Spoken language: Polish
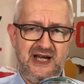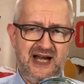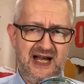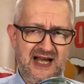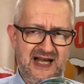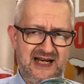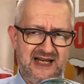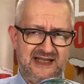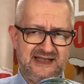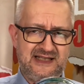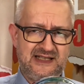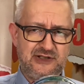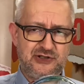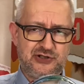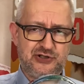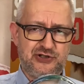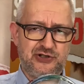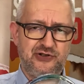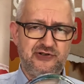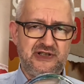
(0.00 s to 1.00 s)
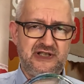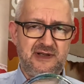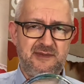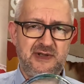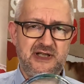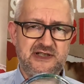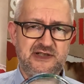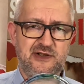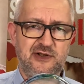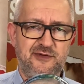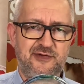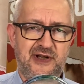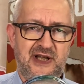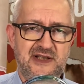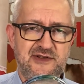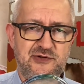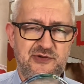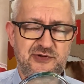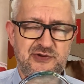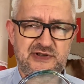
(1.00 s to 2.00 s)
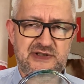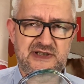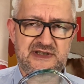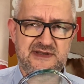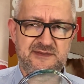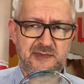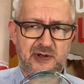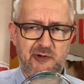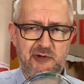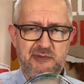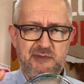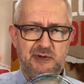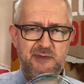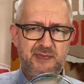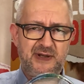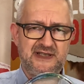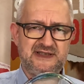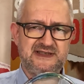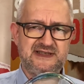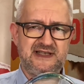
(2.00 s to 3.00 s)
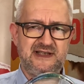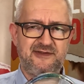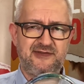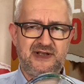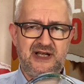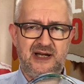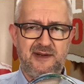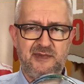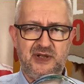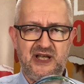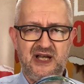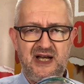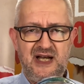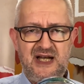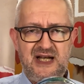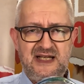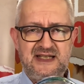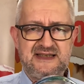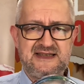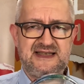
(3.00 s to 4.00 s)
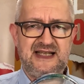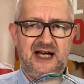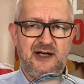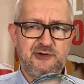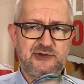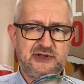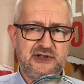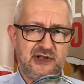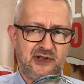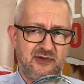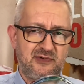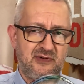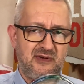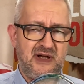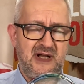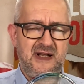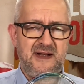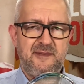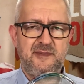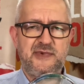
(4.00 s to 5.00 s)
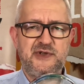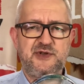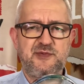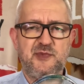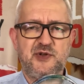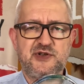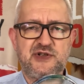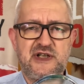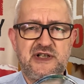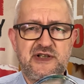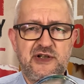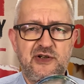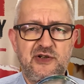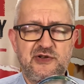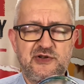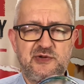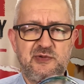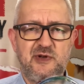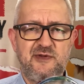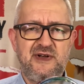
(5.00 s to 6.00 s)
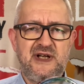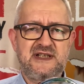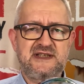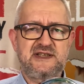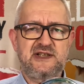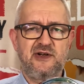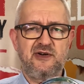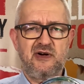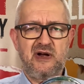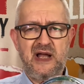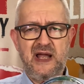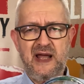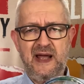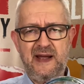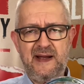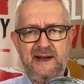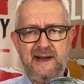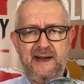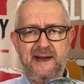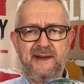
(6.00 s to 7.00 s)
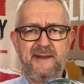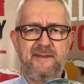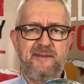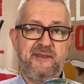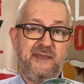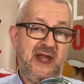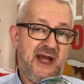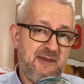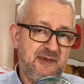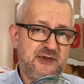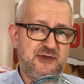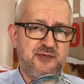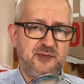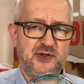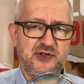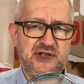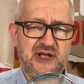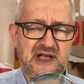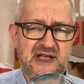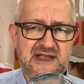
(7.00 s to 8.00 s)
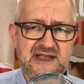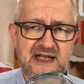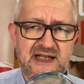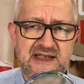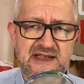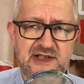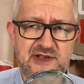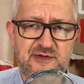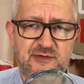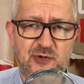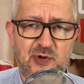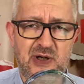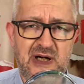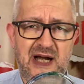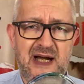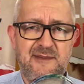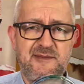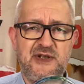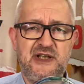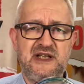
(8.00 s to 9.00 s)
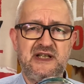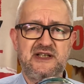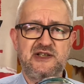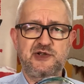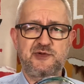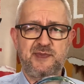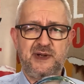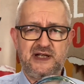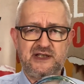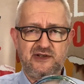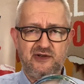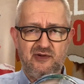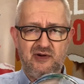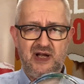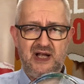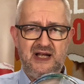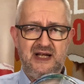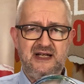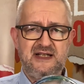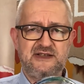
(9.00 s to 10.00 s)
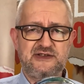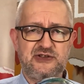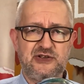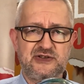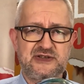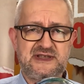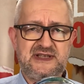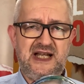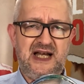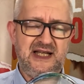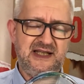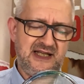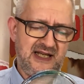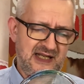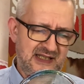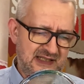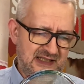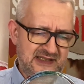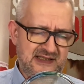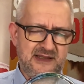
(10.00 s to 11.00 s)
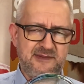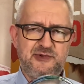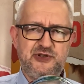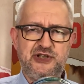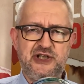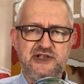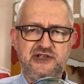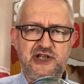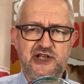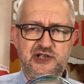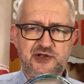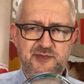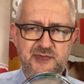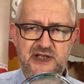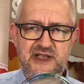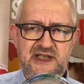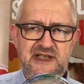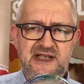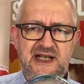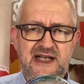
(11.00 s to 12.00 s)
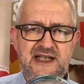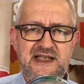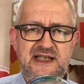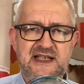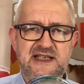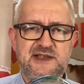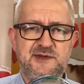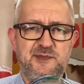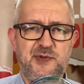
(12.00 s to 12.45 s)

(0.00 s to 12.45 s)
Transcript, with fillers: Ale ten trzon niemiecko-francuski z małymi państewkami, z Austrią, być może Czechosłowacją, a być może jednak też Włochami i Hiszpanią zostanie i tym się cieszmy i taki jest